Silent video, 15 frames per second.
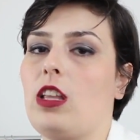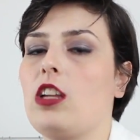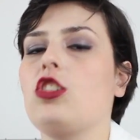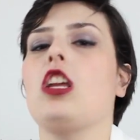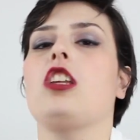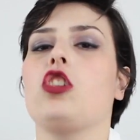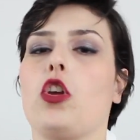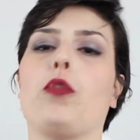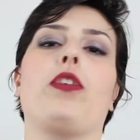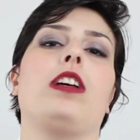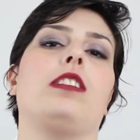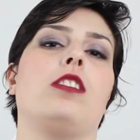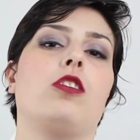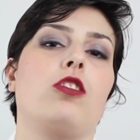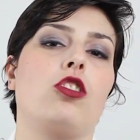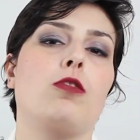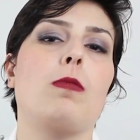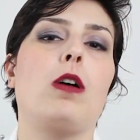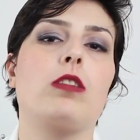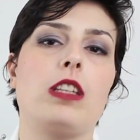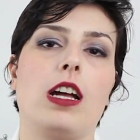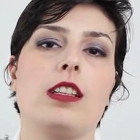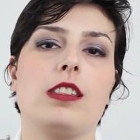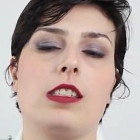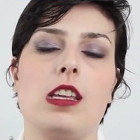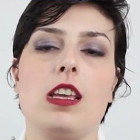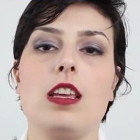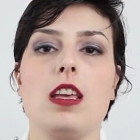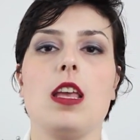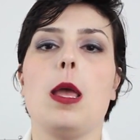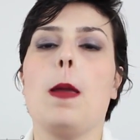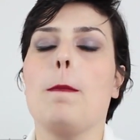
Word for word: Tem gente que faz isso de maldade, sim,